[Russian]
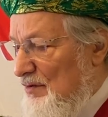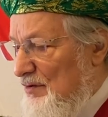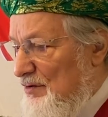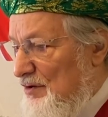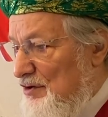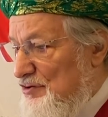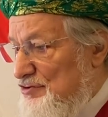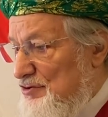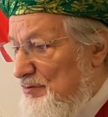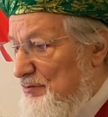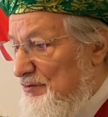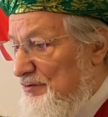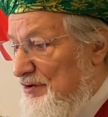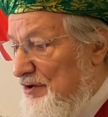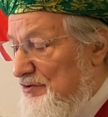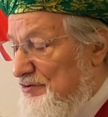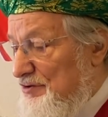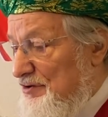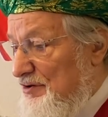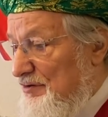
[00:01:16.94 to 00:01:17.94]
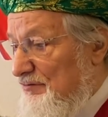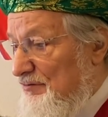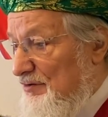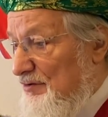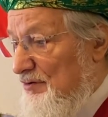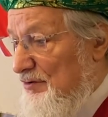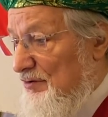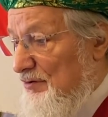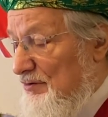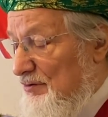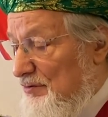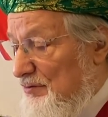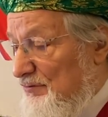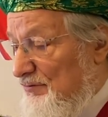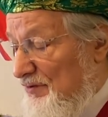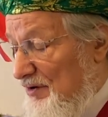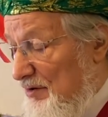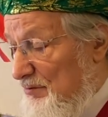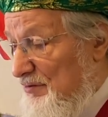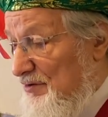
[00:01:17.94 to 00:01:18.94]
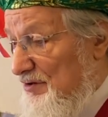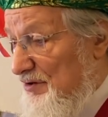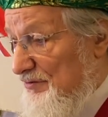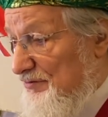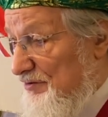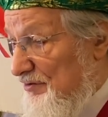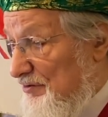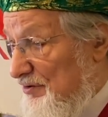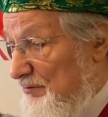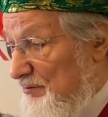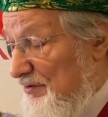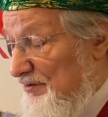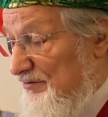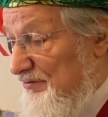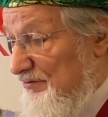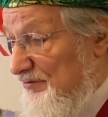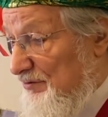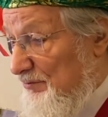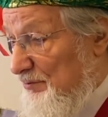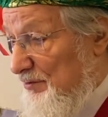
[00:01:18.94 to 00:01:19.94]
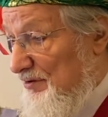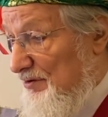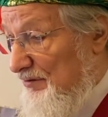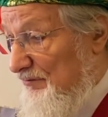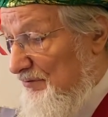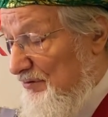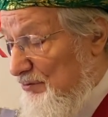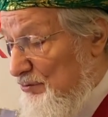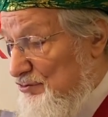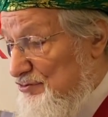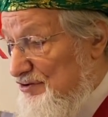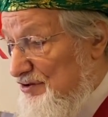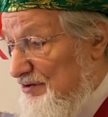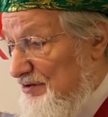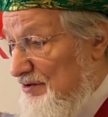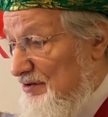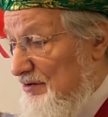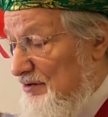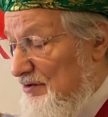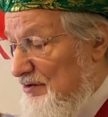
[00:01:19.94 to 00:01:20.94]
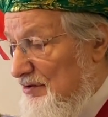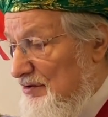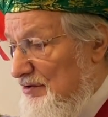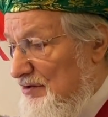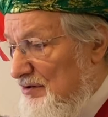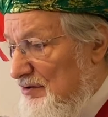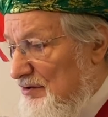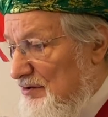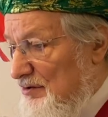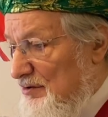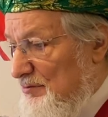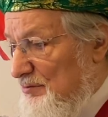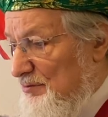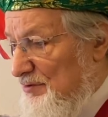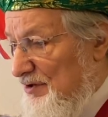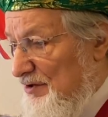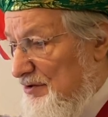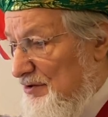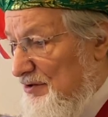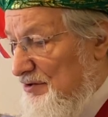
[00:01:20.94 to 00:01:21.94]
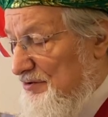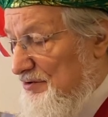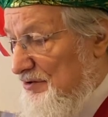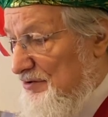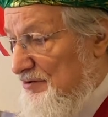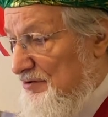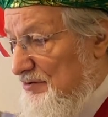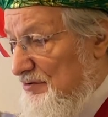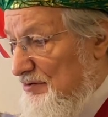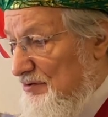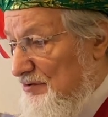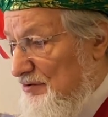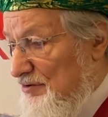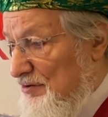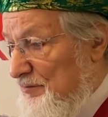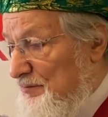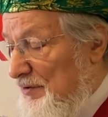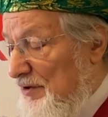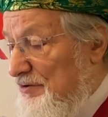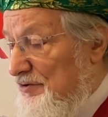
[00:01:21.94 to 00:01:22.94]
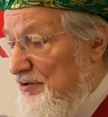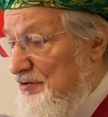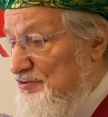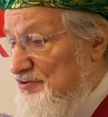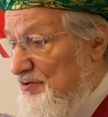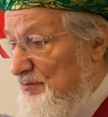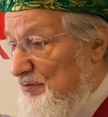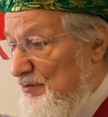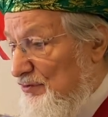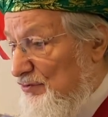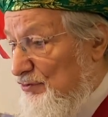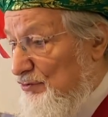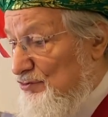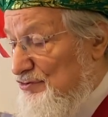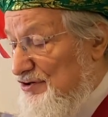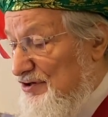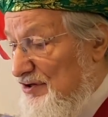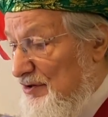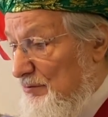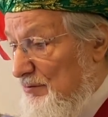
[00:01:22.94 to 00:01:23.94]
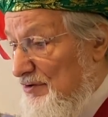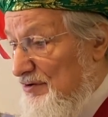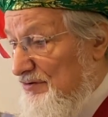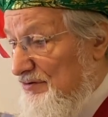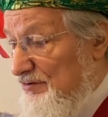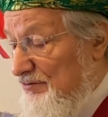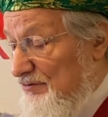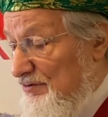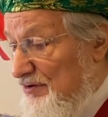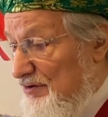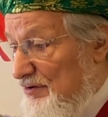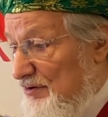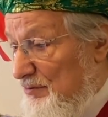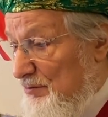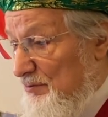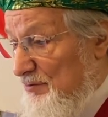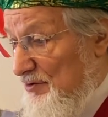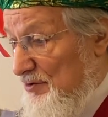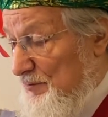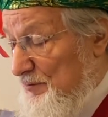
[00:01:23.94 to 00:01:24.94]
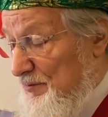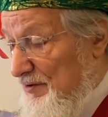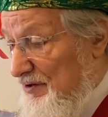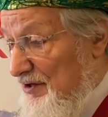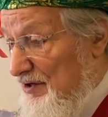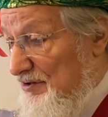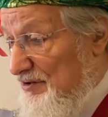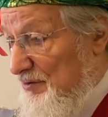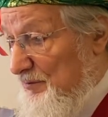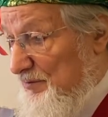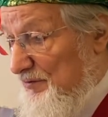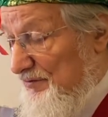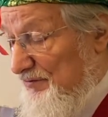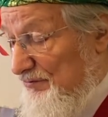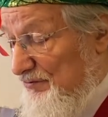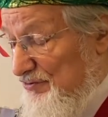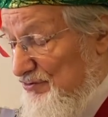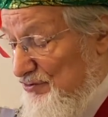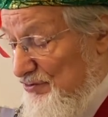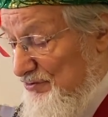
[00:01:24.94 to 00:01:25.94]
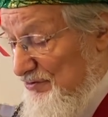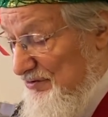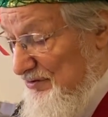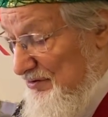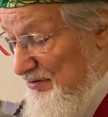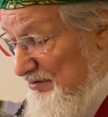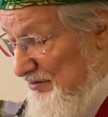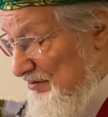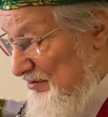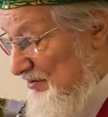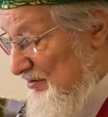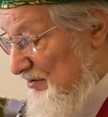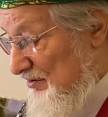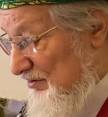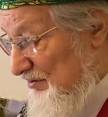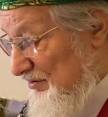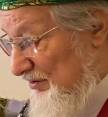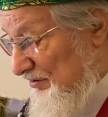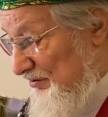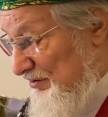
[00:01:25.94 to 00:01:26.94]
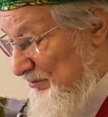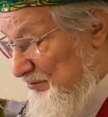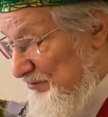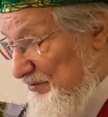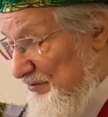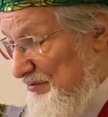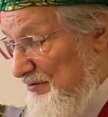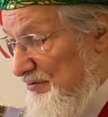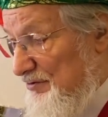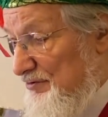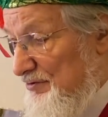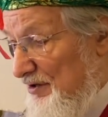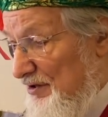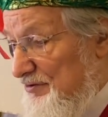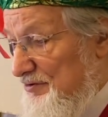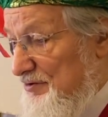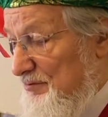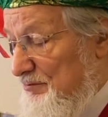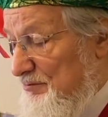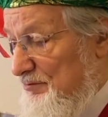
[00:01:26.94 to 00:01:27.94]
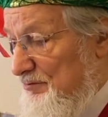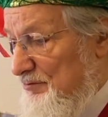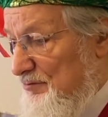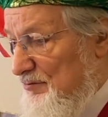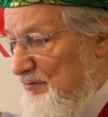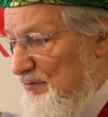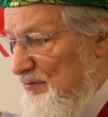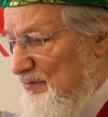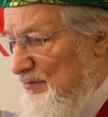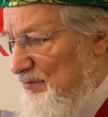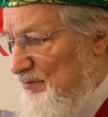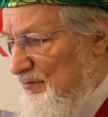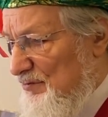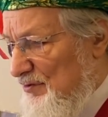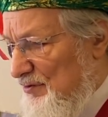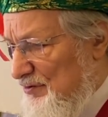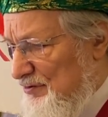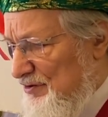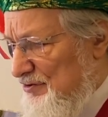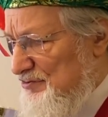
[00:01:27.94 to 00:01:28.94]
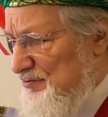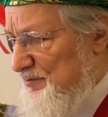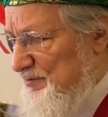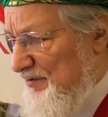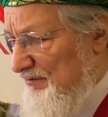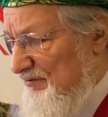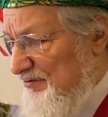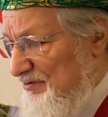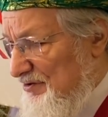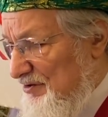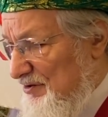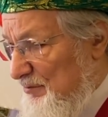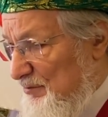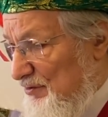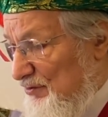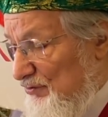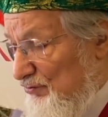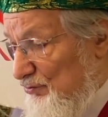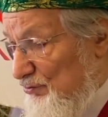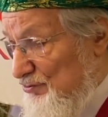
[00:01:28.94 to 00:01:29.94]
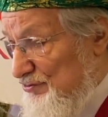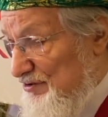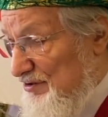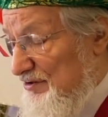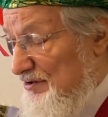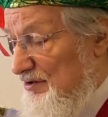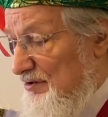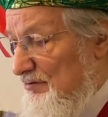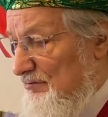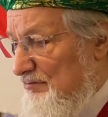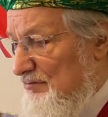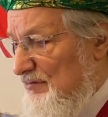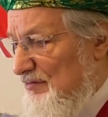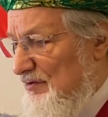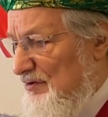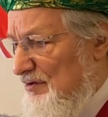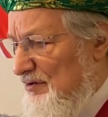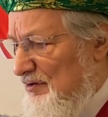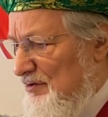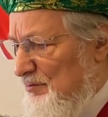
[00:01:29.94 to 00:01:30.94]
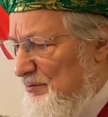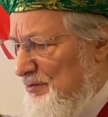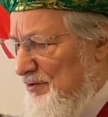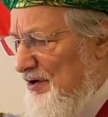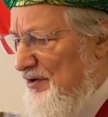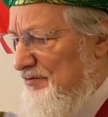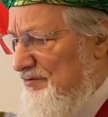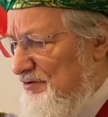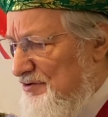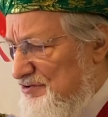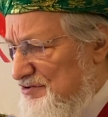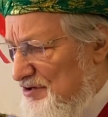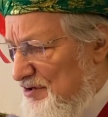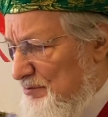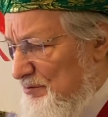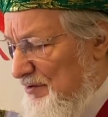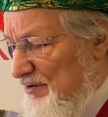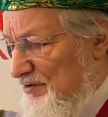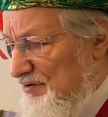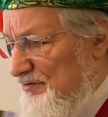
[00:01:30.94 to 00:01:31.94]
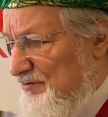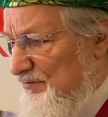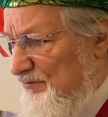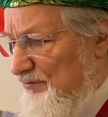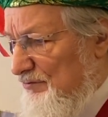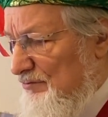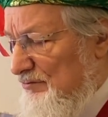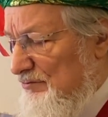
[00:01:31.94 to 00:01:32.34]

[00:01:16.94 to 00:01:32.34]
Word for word: даже некоторое время, несколько месяцев были вынуждены прекратить и пятничные богослужения, массовые мероприятия, посвященные каким-то датам, даже проведение богослужений, праздничных молитв.